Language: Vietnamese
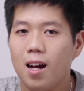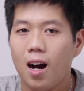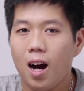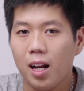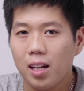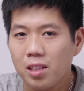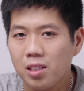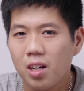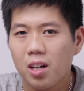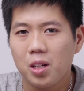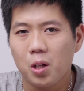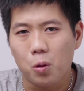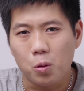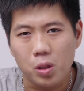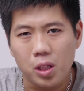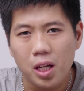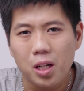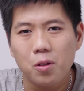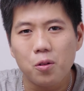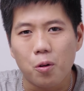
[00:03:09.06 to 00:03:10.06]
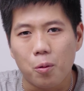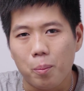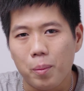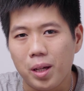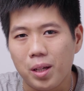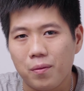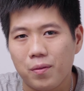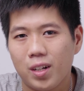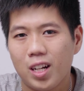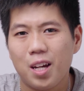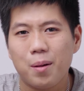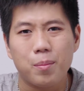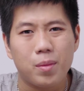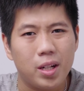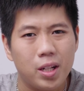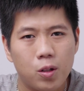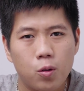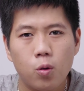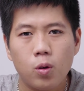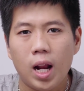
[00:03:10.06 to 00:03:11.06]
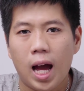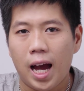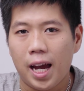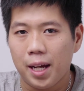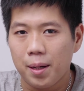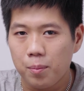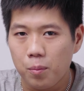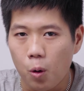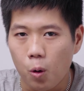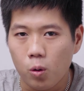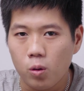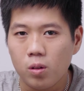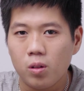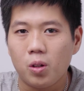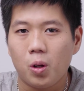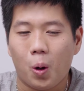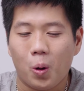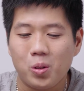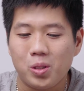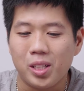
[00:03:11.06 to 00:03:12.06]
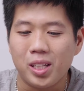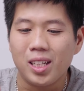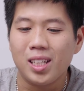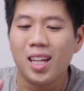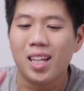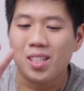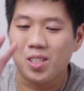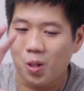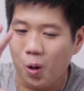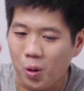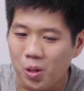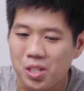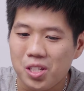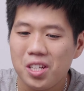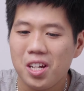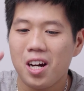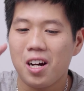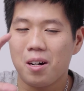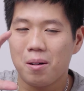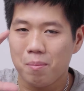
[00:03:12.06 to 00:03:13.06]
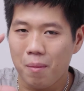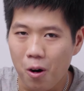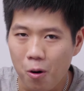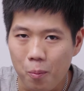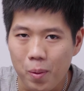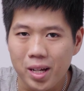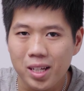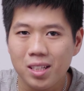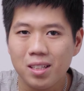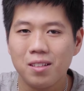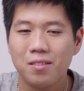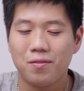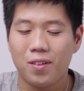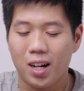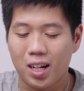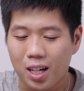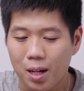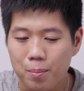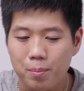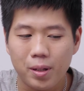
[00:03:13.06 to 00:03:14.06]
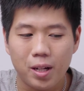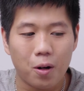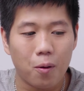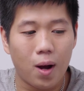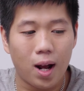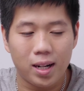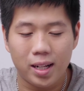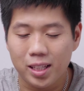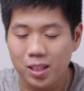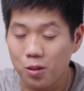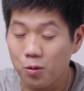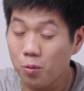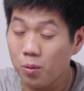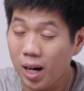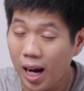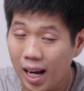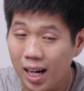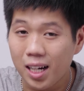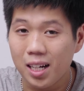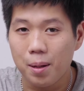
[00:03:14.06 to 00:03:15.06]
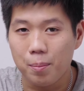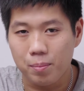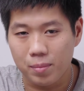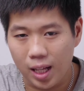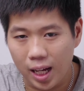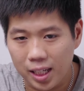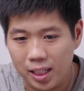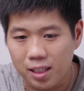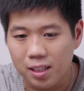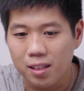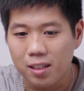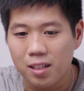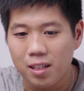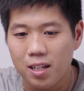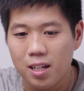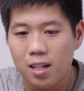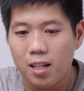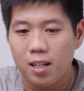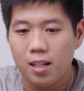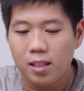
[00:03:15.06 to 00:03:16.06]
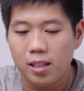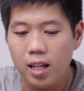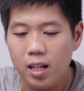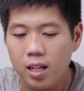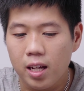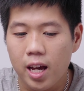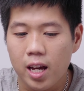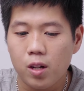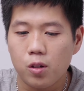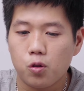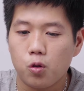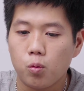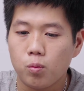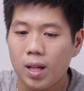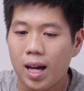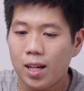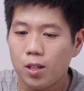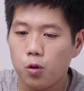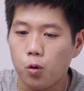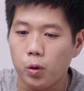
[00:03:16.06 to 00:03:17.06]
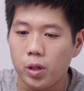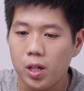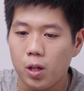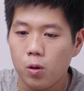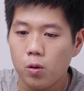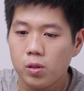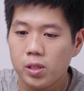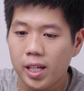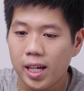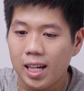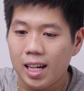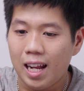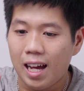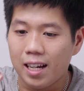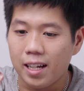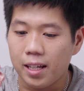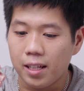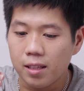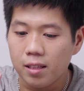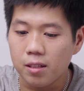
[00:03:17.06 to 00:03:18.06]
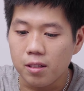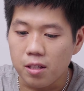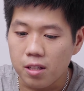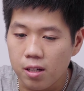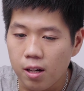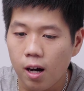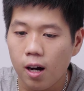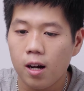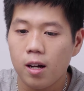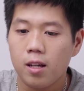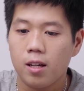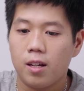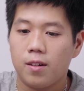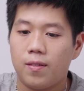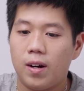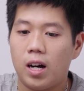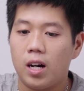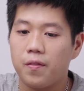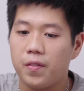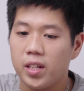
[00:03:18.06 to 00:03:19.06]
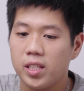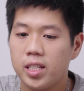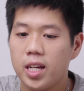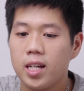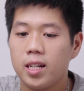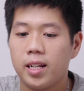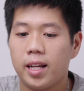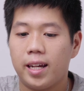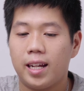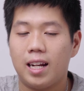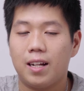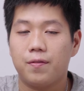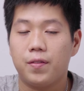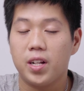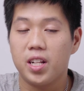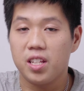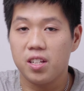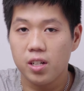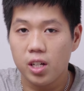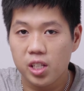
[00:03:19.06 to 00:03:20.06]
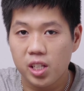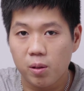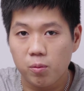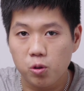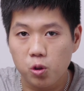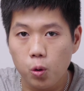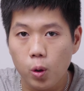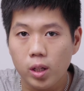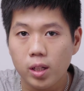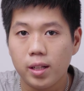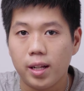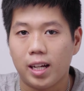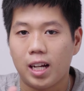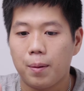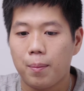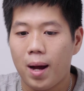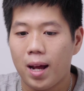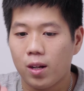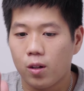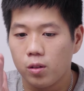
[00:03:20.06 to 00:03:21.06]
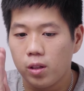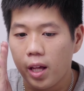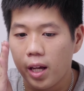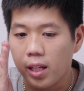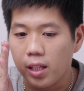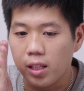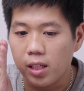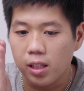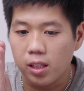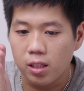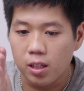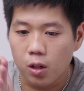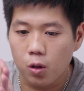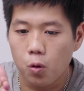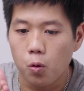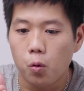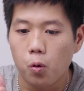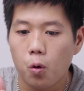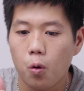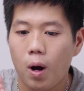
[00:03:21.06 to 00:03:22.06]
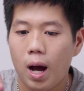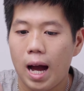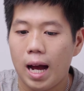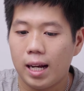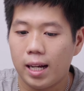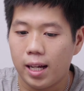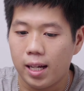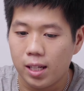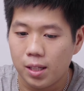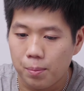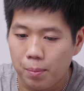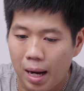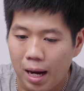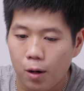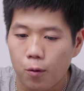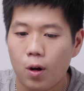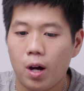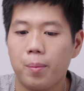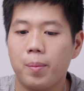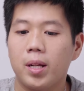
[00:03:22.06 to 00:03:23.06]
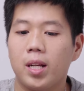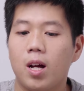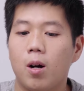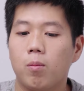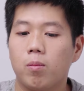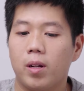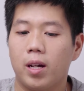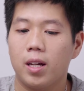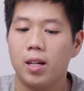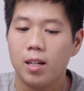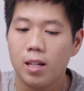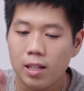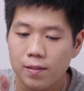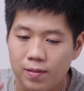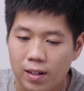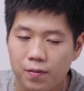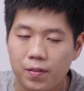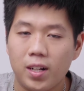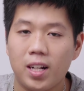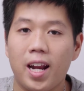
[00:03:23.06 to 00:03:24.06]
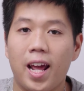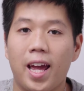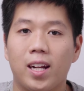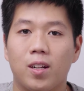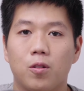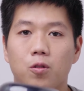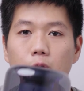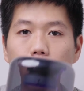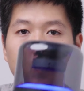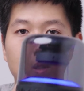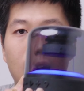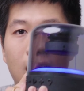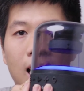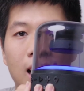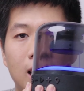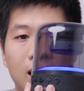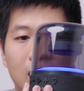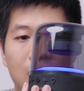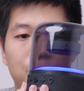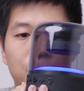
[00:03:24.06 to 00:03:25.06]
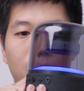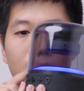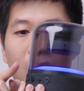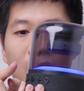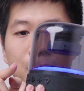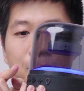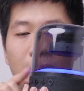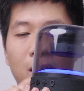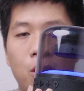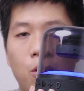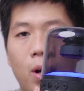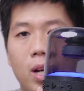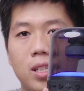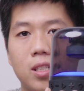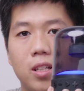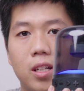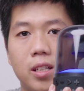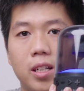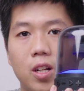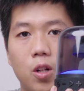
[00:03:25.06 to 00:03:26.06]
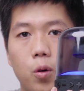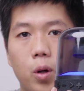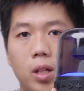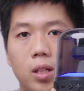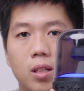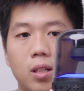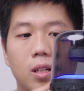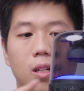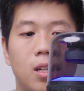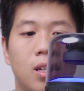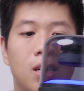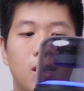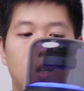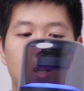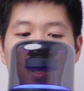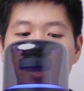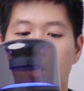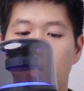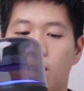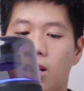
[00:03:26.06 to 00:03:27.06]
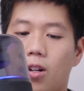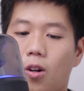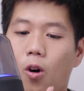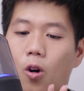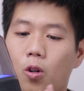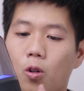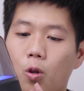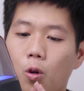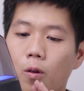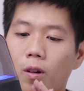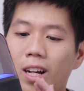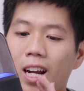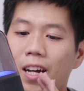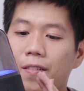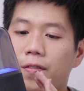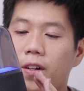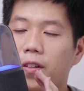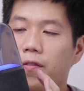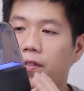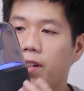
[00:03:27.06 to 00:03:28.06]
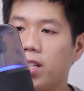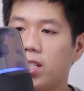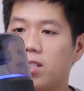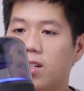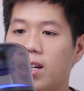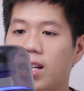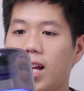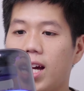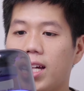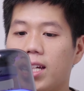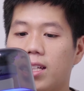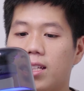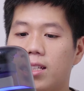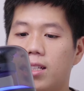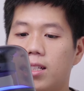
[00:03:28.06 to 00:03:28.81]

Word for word: Ấn tượng đầu tiên của mình với lại Blitzgood is 4 đó chính là tròn trịa, bầu bĩnh và cầm cái loa này thì cũng khá là đầm tay. Thiết kế của chúng ta chủ yếu sẽ là đến từ nhựa và ở phía trên này là phần nhựa trong suốt để các bạn có thể nhìn được củ loa này, màng loa bị động này và phần đèn của chúng ta nằm ở ngay màng loa dưới này luôn còn đối với lại phần phía dưới này